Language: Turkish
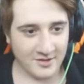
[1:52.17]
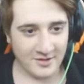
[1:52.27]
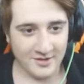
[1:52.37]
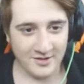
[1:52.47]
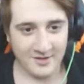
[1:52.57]
Ay.
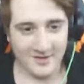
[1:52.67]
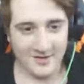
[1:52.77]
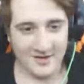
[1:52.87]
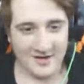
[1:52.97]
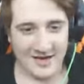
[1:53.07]

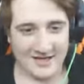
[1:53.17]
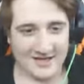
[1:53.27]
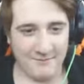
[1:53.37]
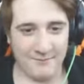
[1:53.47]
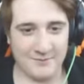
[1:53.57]

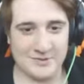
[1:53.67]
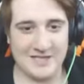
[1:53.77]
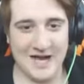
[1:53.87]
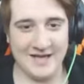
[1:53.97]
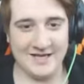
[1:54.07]
Arkadaşlar
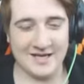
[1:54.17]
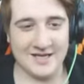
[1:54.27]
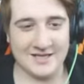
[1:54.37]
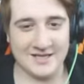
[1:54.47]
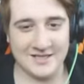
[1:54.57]
silahı ilk
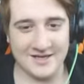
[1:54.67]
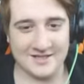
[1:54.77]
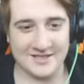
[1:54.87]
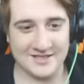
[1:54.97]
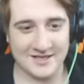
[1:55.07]
alan kazanır
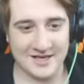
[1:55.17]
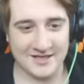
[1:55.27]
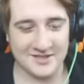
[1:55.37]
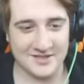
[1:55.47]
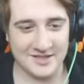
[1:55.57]
haritasıyla
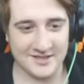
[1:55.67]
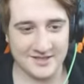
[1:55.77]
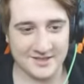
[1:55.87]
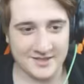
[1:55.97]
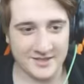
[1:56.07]

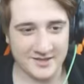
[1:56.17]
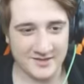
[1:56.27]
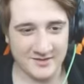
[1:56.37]
karşınızdayız.